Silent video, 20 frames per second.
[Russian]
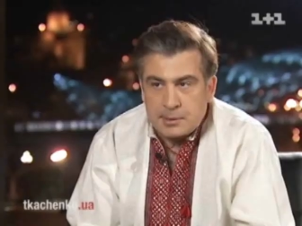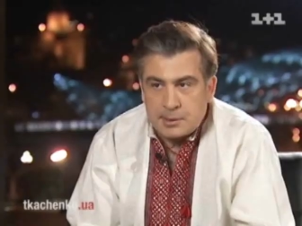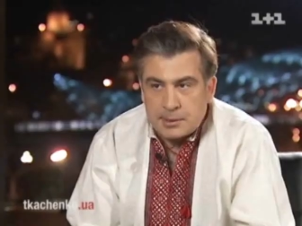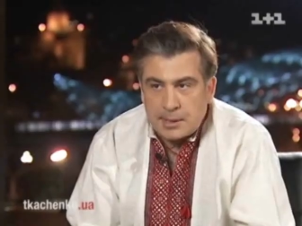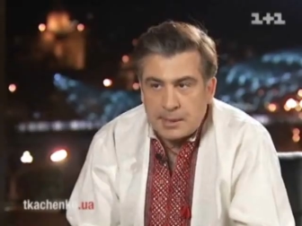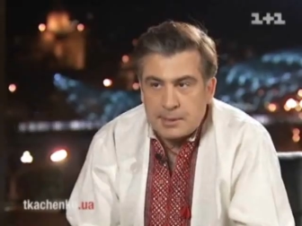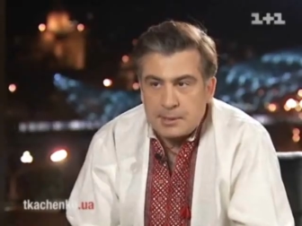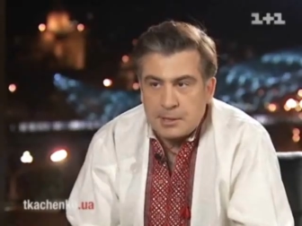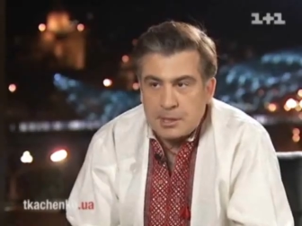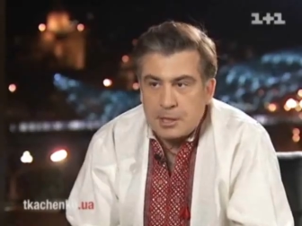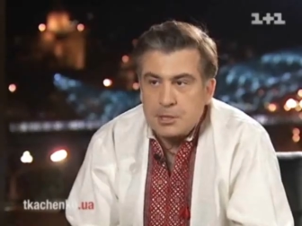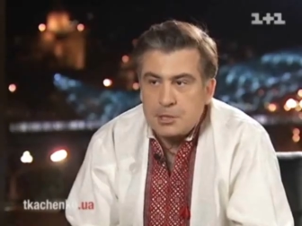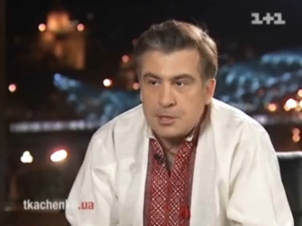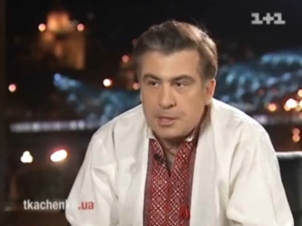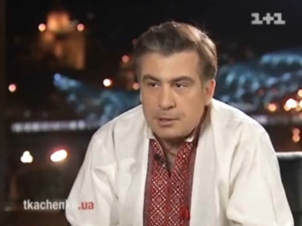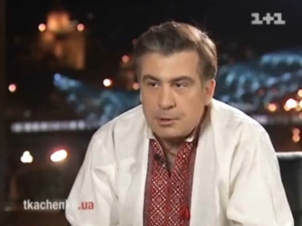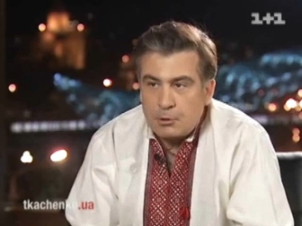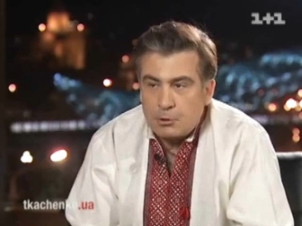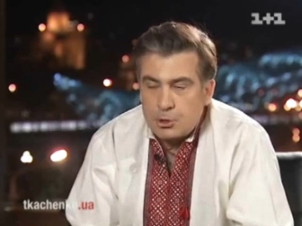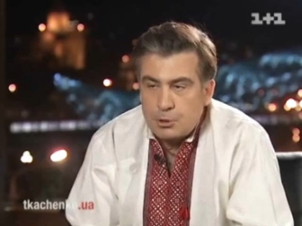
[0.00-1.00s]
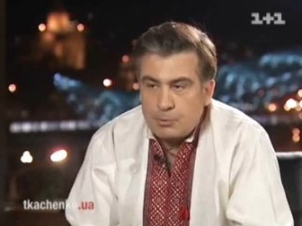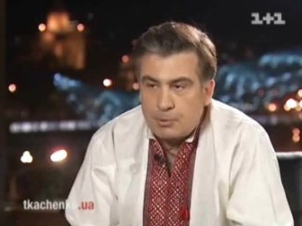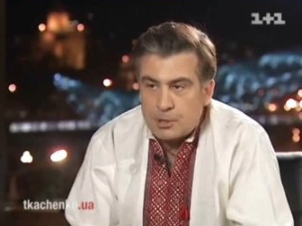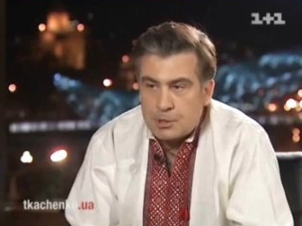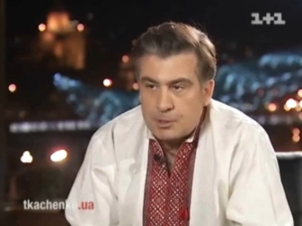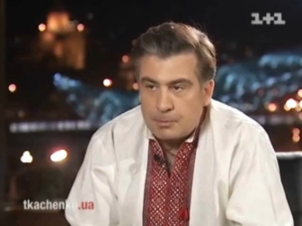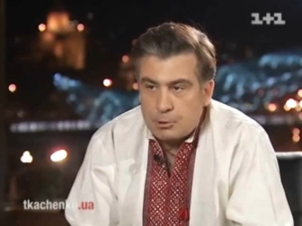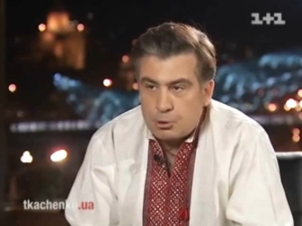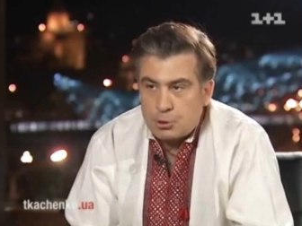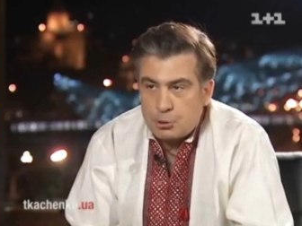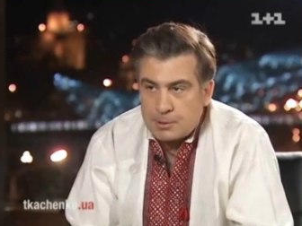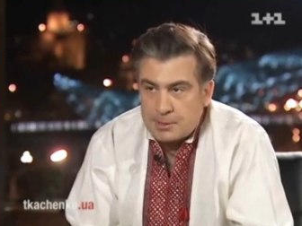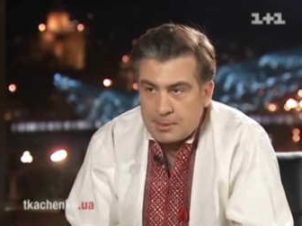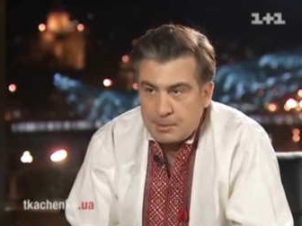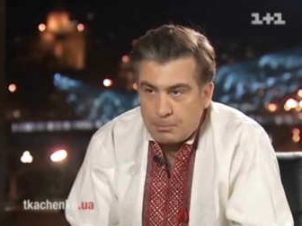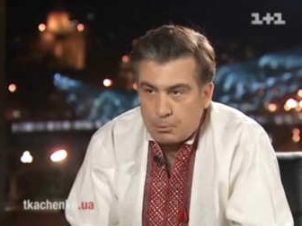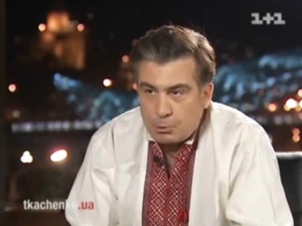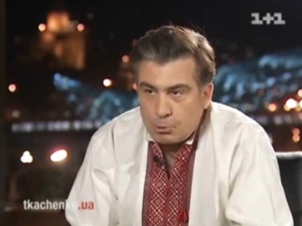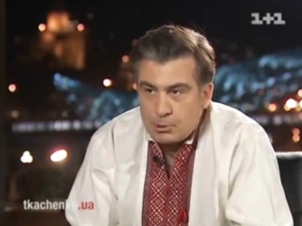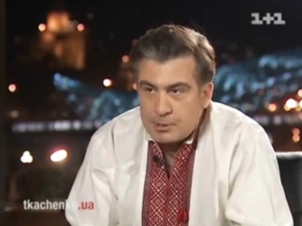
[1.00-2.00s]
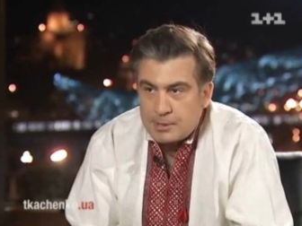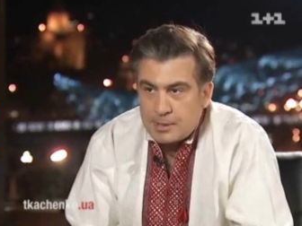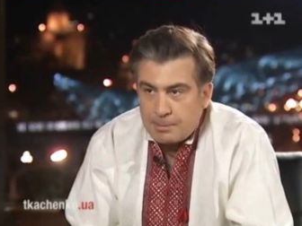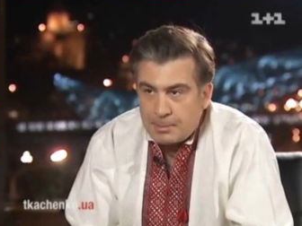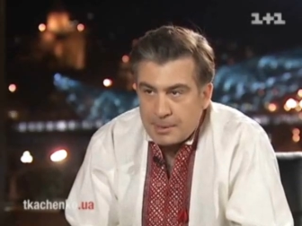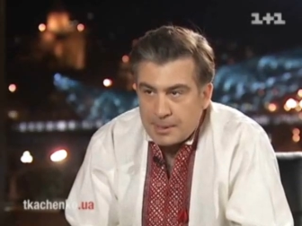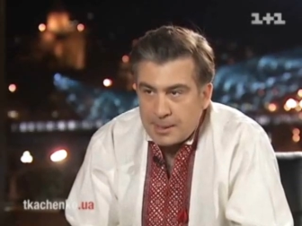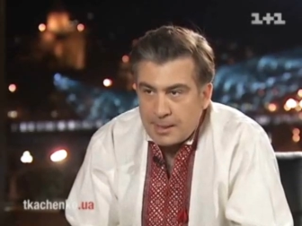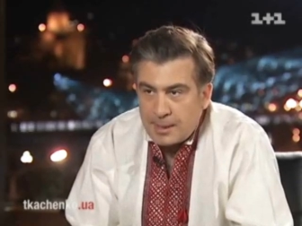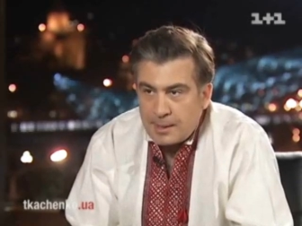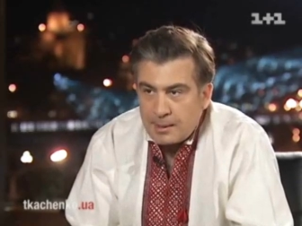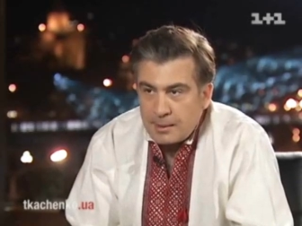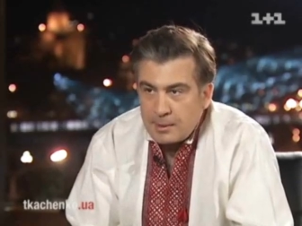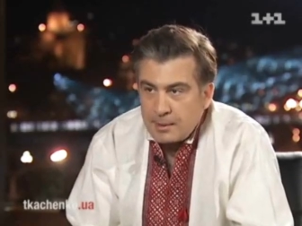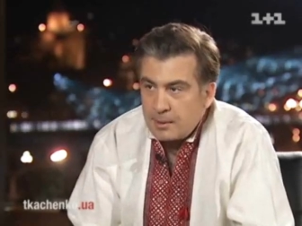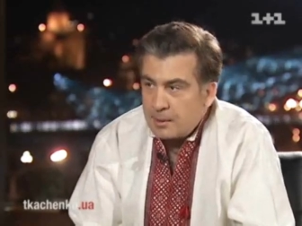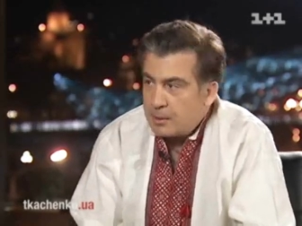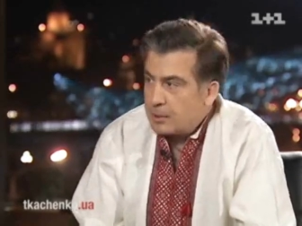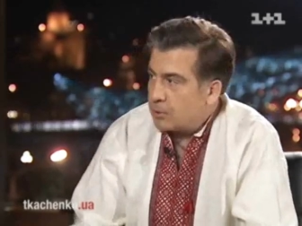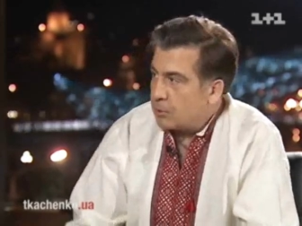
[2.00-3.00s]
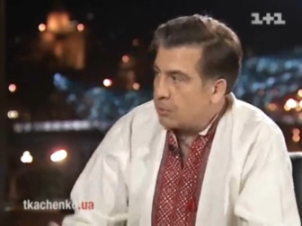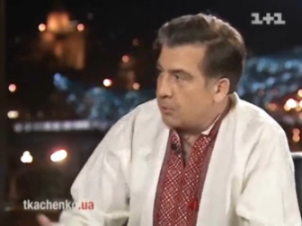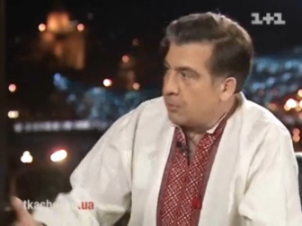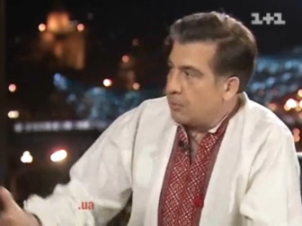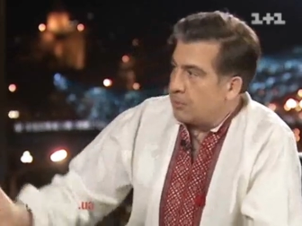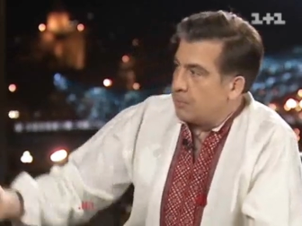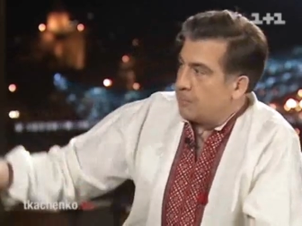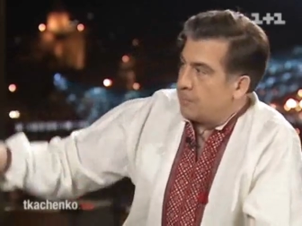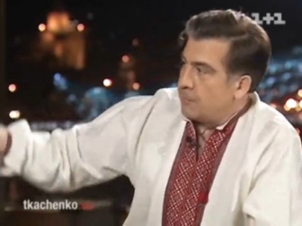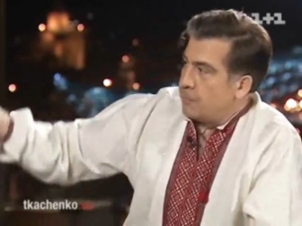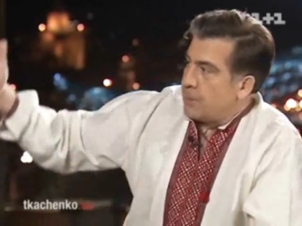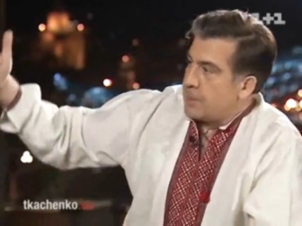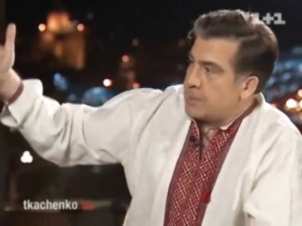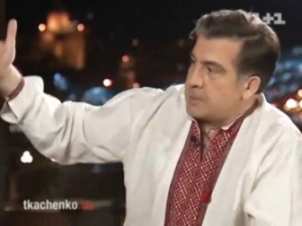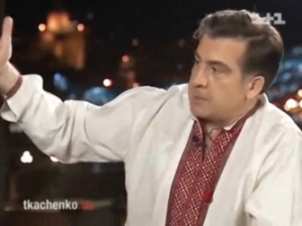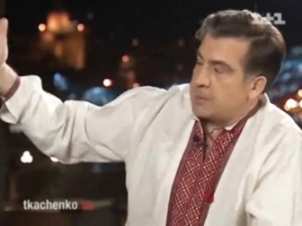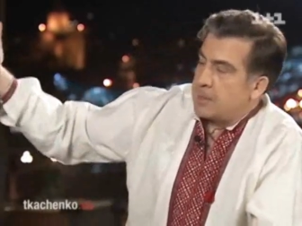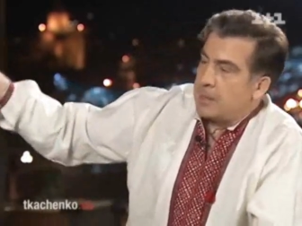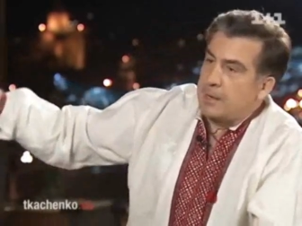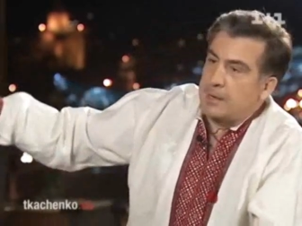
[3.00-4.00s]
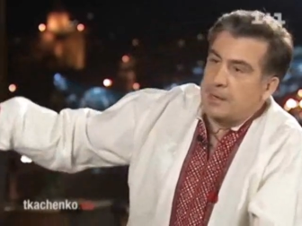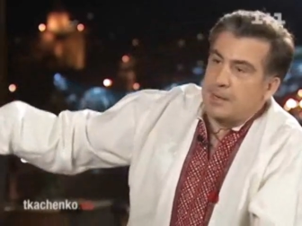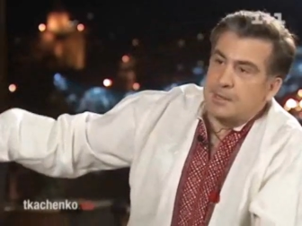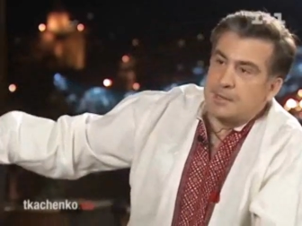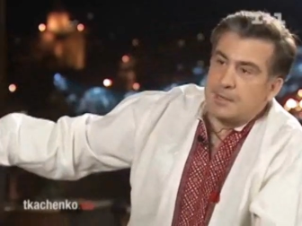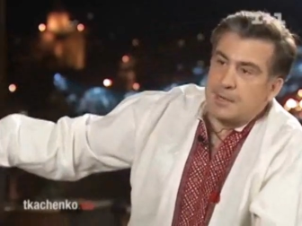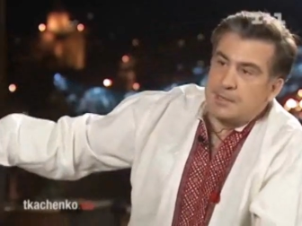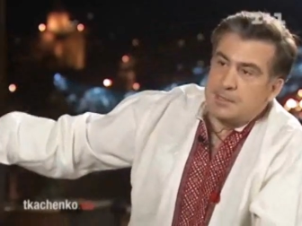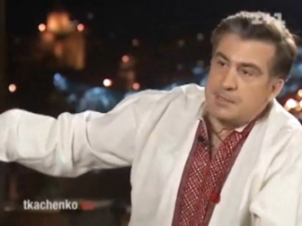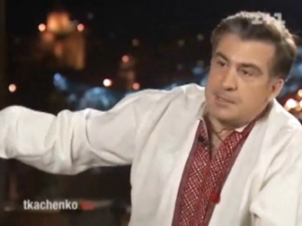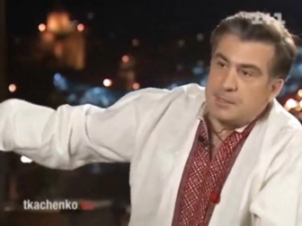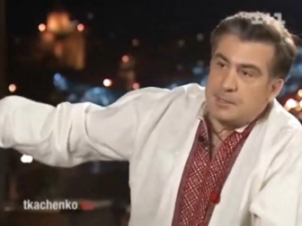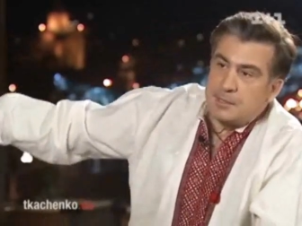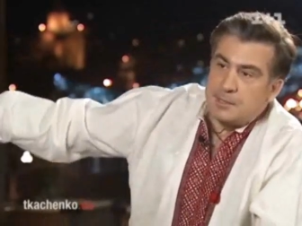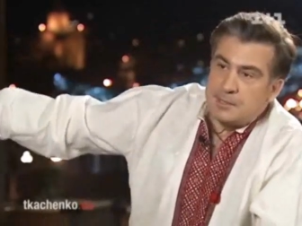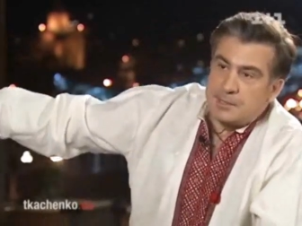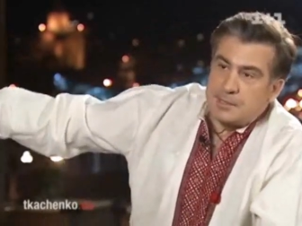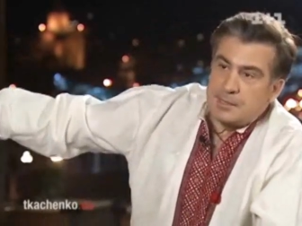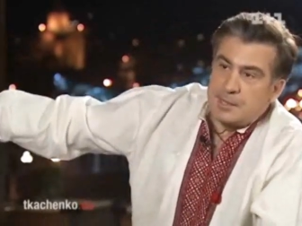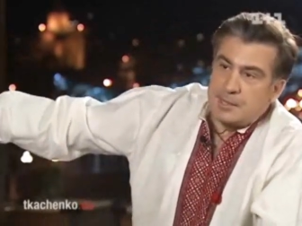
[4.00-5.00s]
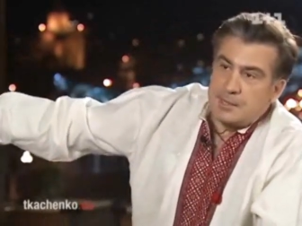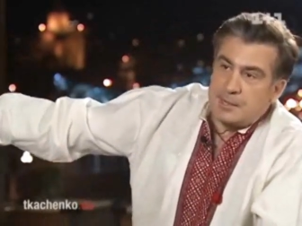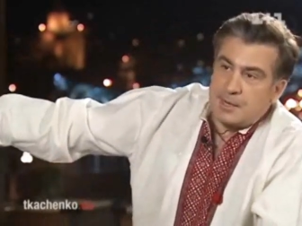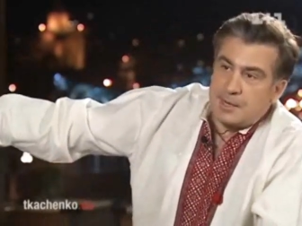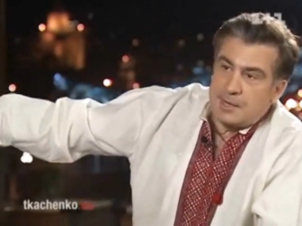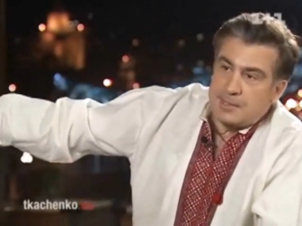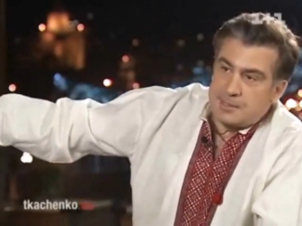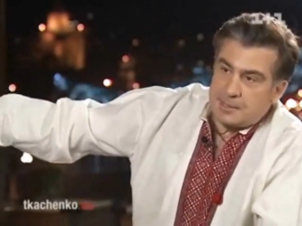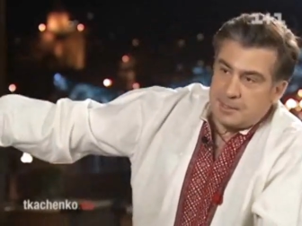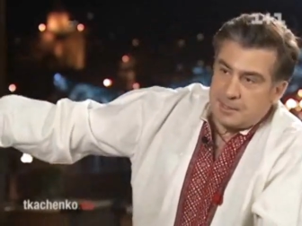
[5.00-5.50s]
стратегически это очень важно, потому что если бы Грузия пала, то весь энерготранзит из Средней Азии